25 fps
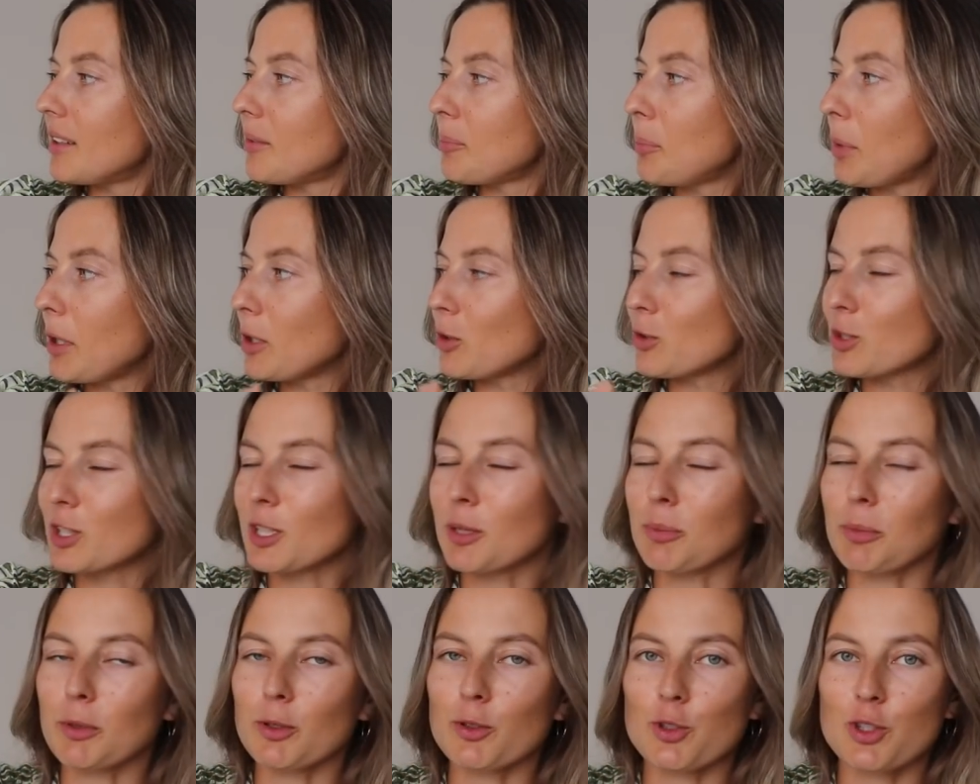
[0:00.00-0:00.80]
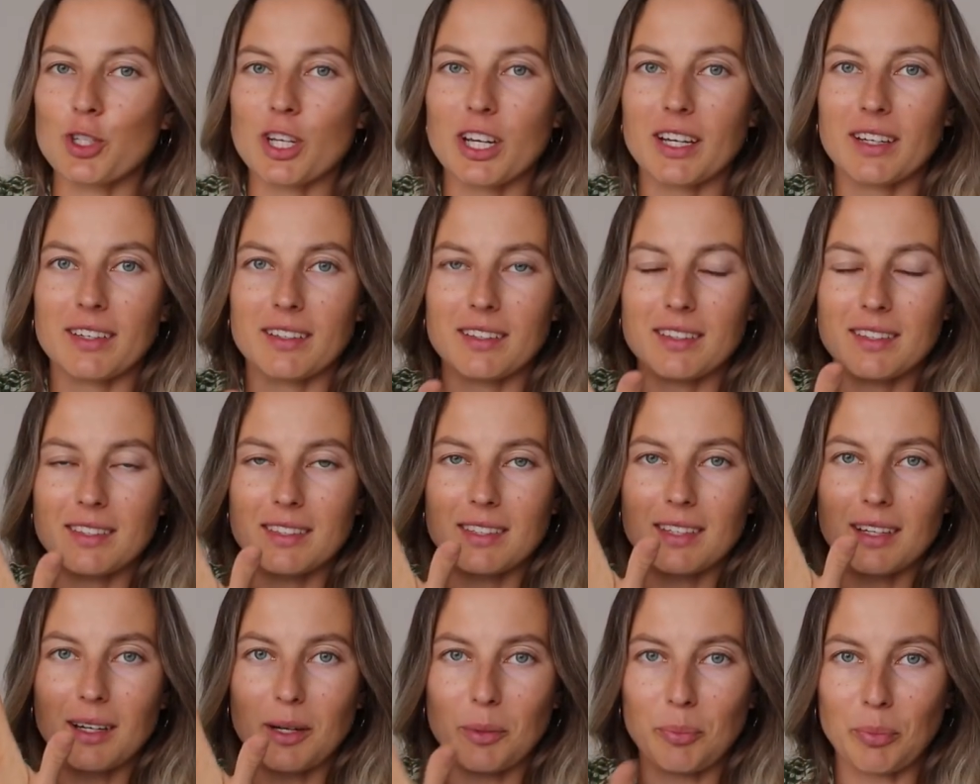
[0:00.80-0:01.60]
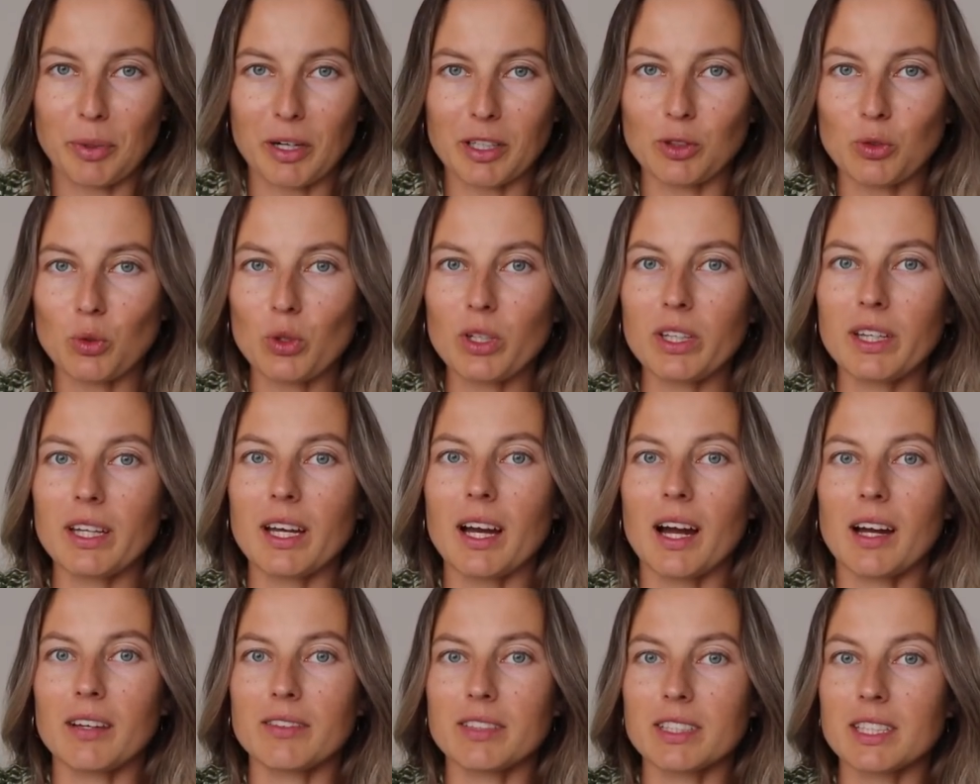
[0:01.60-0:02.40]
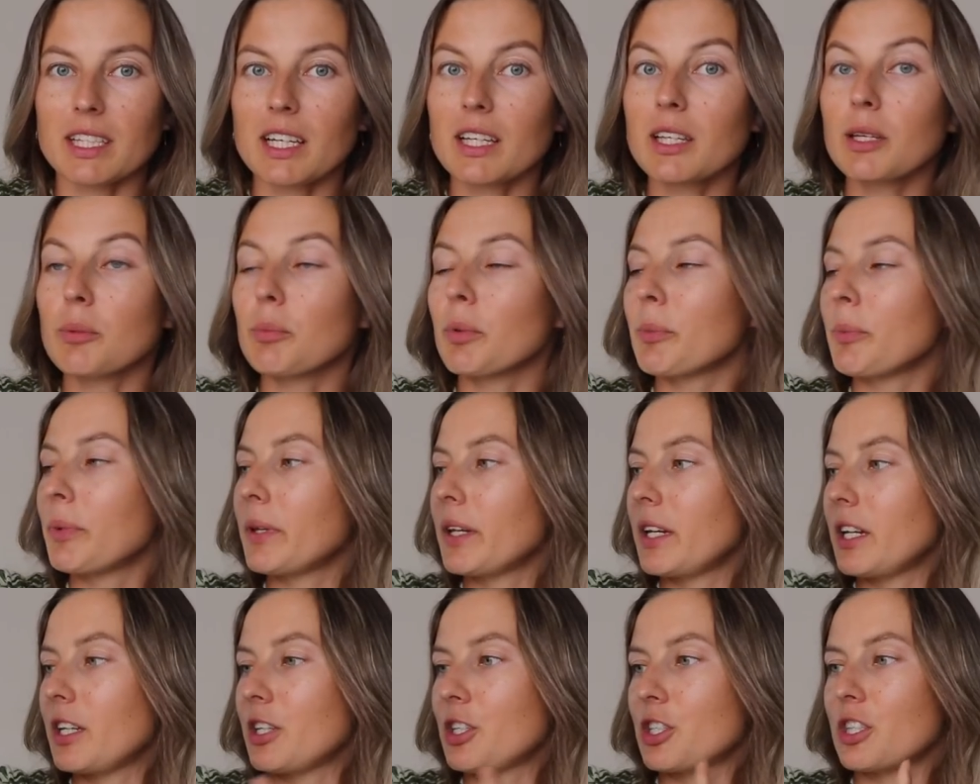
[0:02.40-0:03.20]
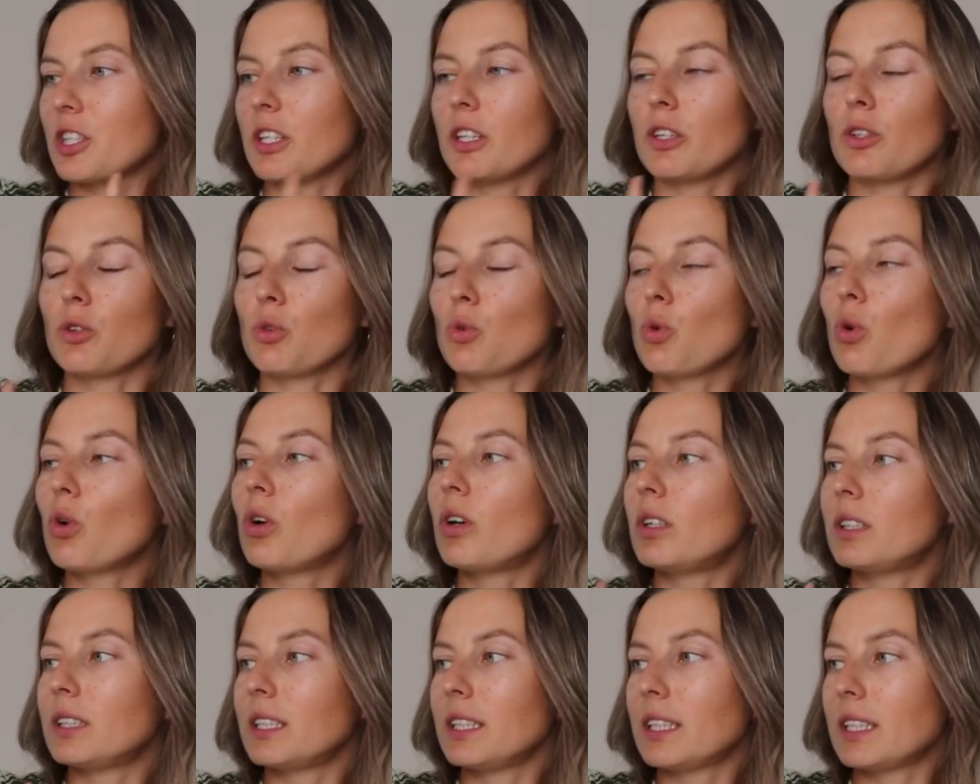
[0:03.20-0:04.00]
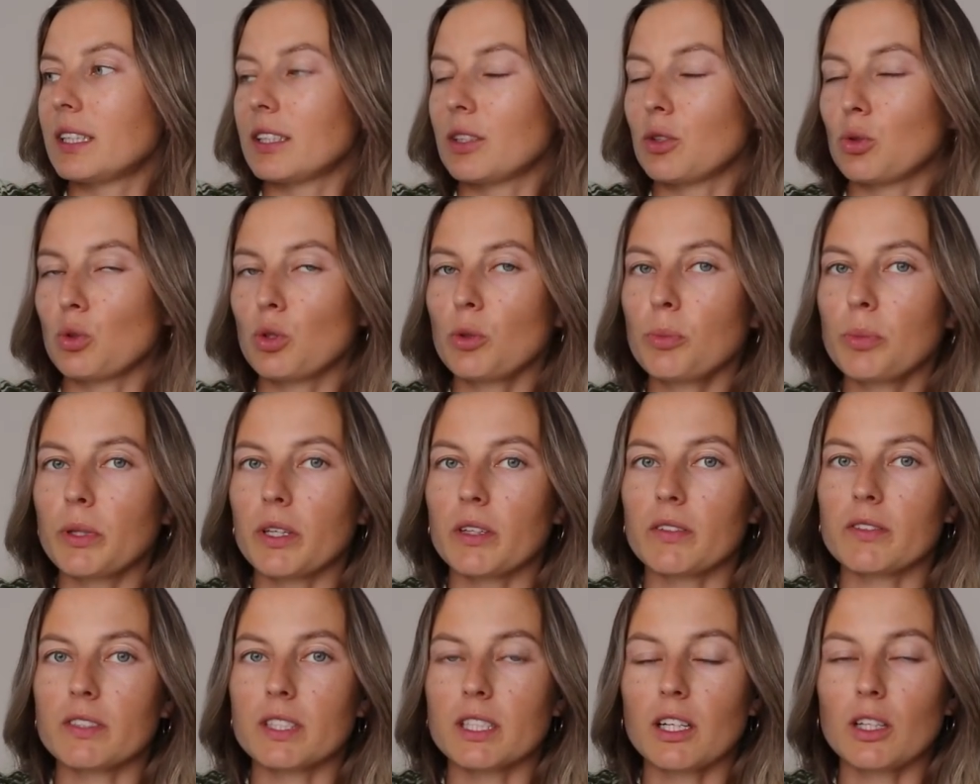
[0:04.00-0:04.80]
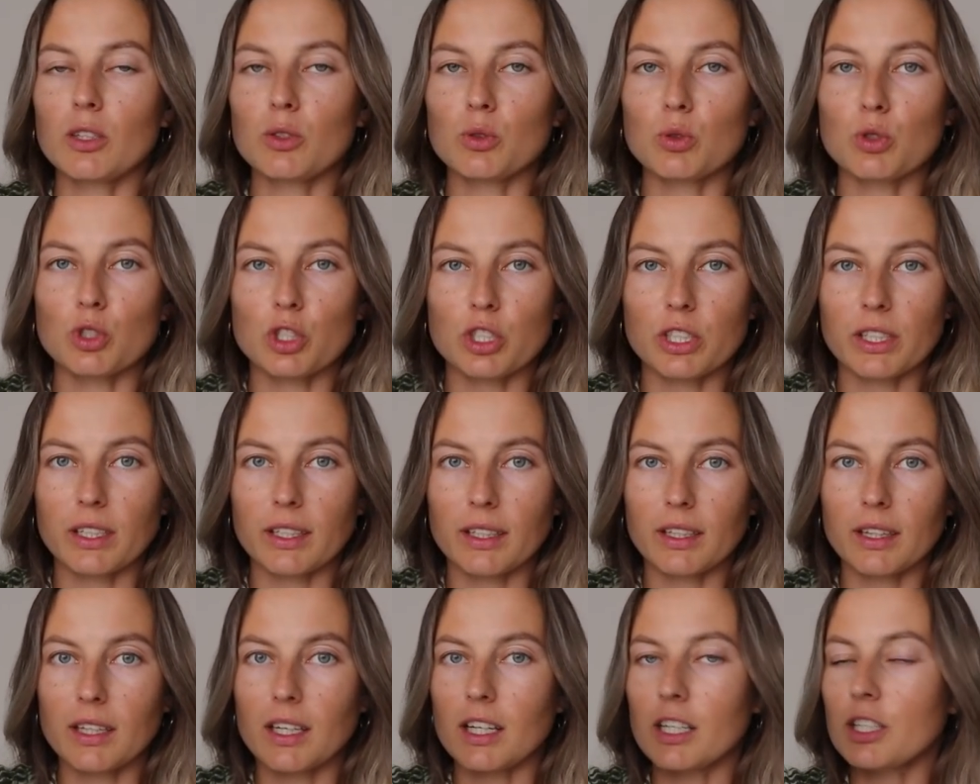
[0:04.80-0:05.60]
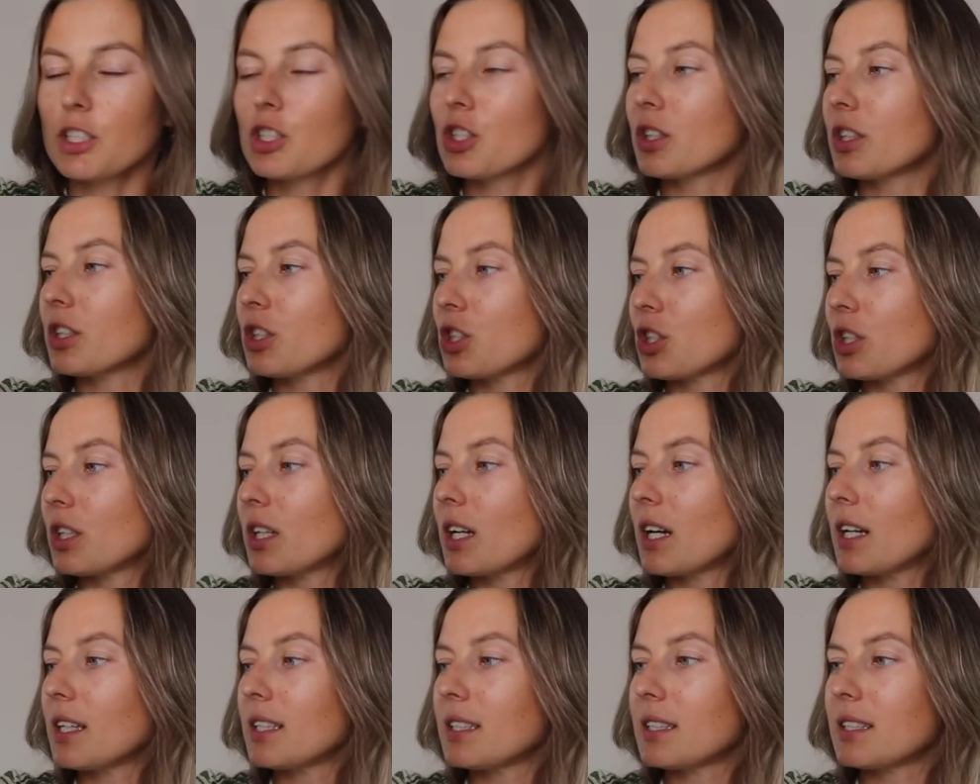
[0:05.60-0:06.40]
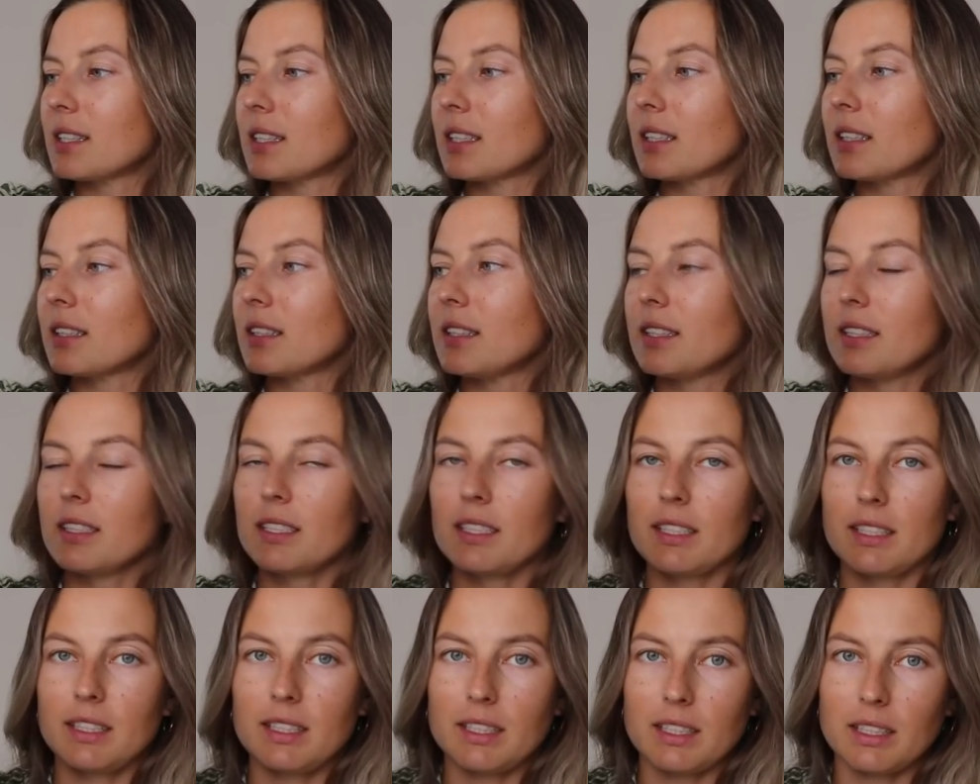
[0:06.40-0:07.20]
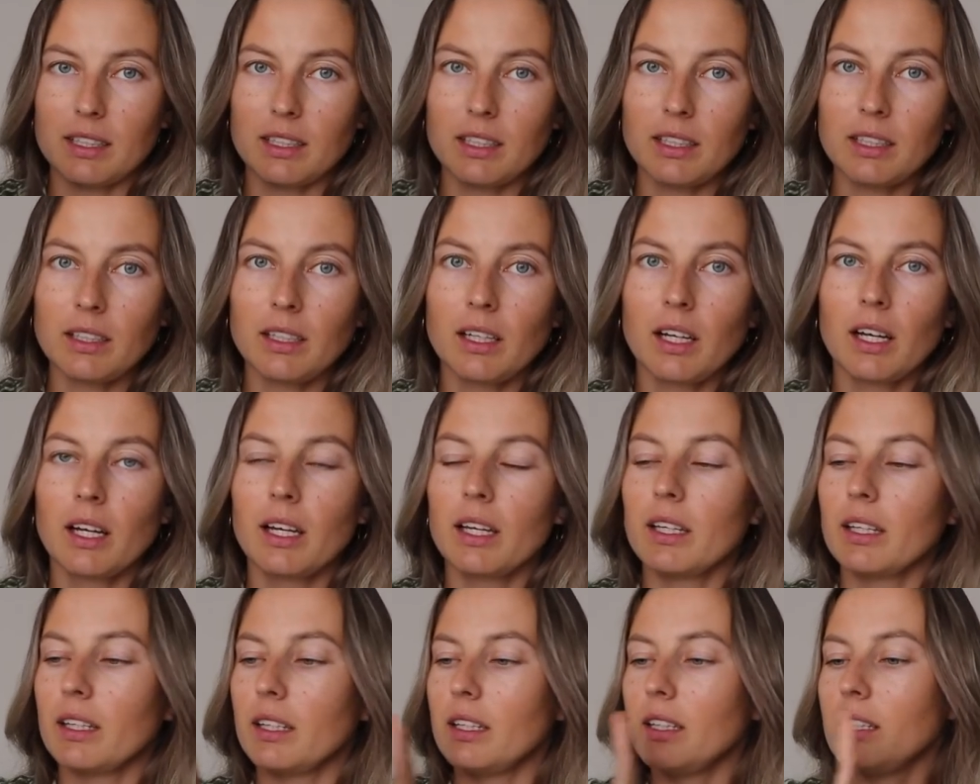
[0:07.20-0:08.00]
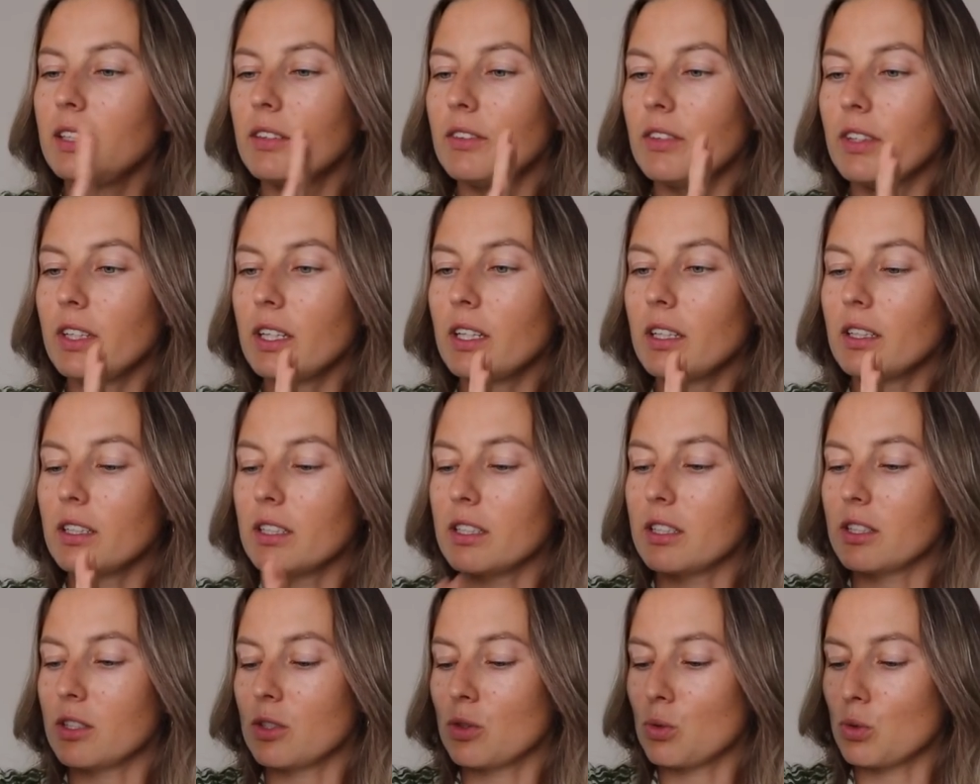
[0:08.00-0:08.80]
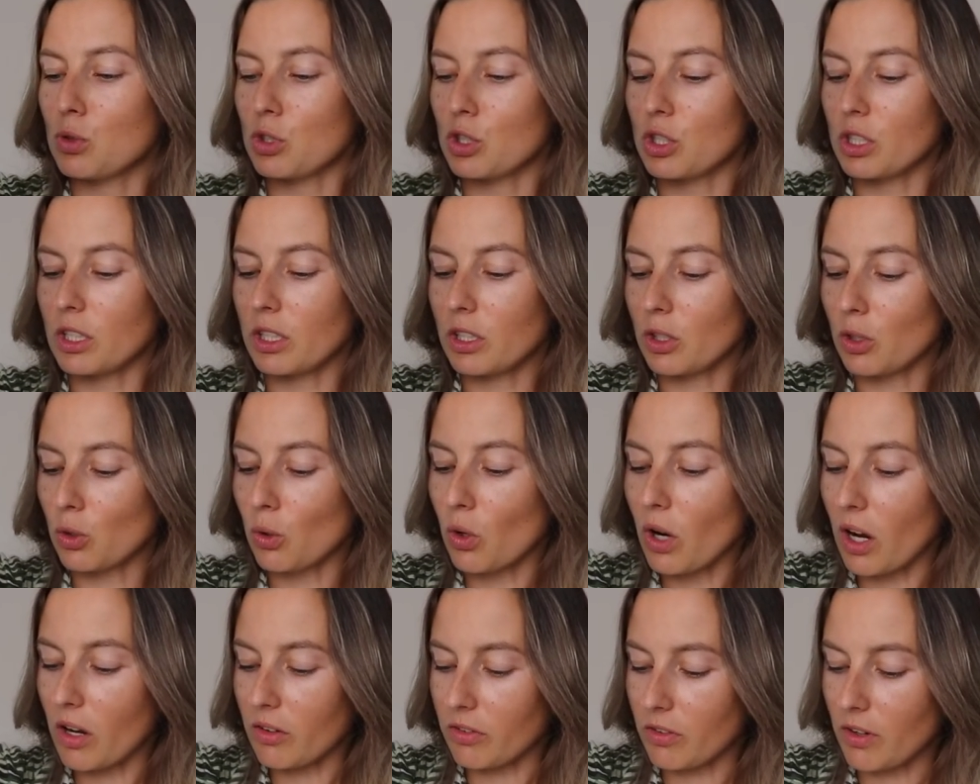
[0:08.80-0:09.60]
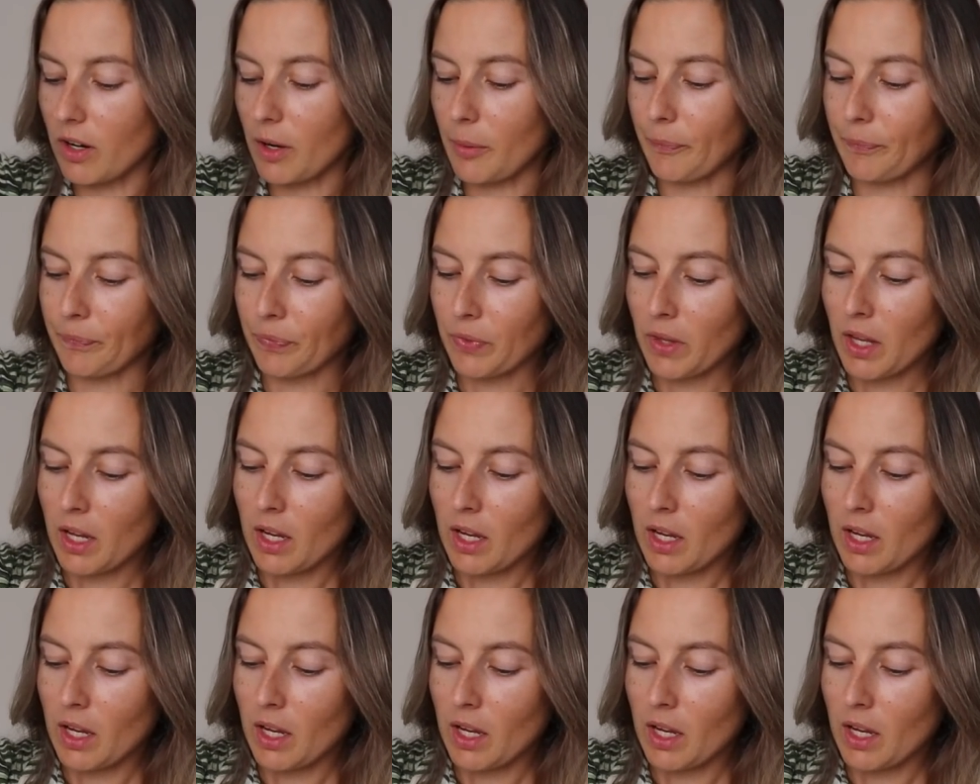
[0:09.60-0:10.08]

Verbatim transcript: Полоска получается продольная, а вязание поперечное, но этот топ я вязала уже иначе, начиная с середины и двигалась уже к рукавам.